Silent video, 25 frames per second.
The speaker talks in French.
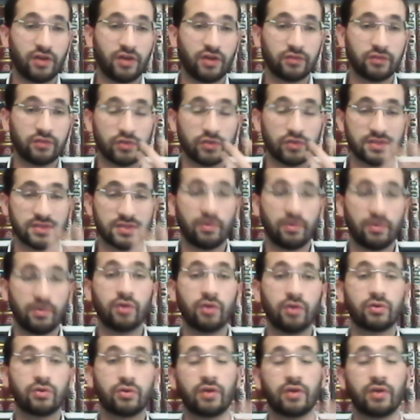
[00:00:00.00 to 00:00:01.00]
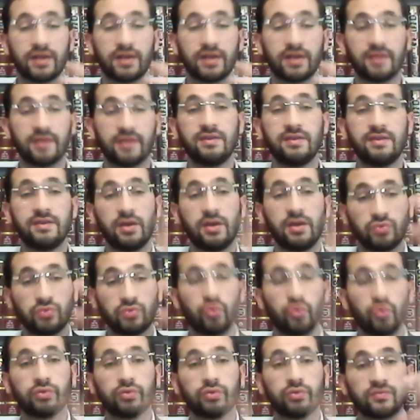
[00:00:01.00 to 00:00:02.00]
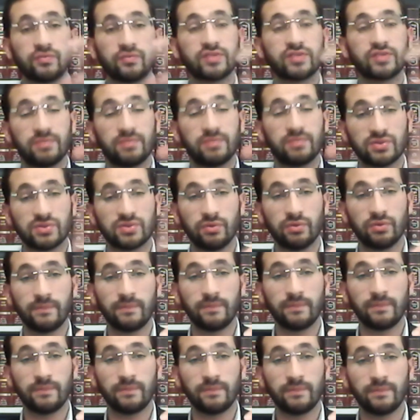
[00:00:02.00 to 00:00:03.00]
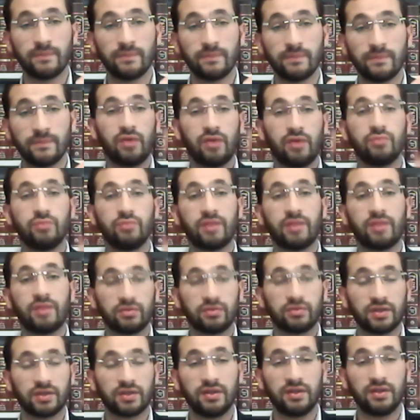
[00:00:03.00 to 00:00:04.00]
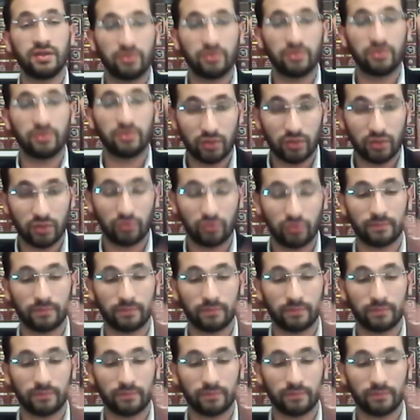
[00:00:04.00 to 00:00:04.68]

forcément, que quelqu'un qui a une cour devant sa maison, il allume à l'entrée de la cour.